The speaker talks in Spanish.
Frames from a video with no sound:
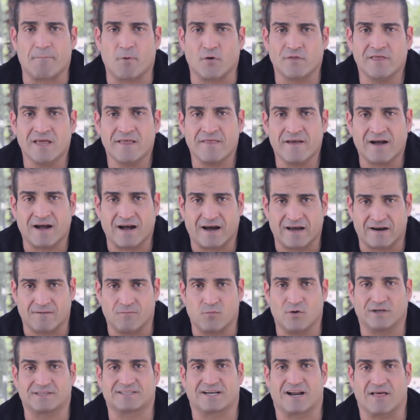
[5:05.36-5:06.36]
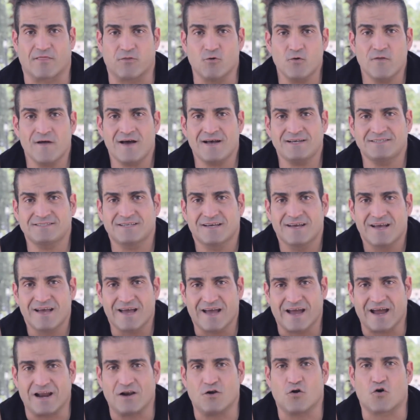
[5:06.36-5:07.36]
que podéis dejar vuestras dudas
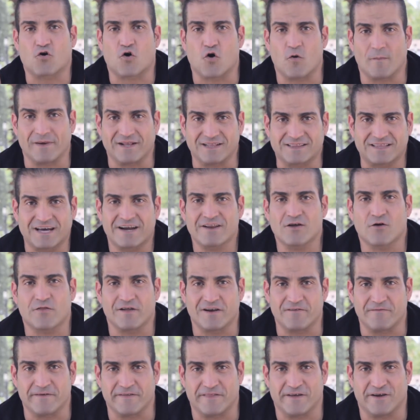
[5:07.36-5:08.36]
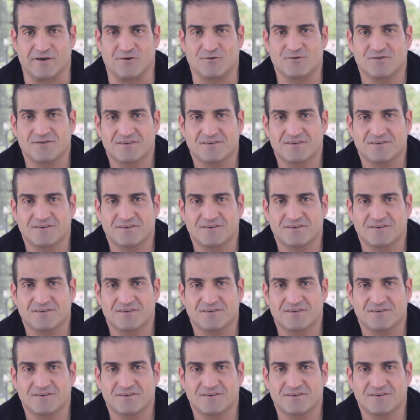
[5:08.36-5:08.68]
en los comentarios del vídeo.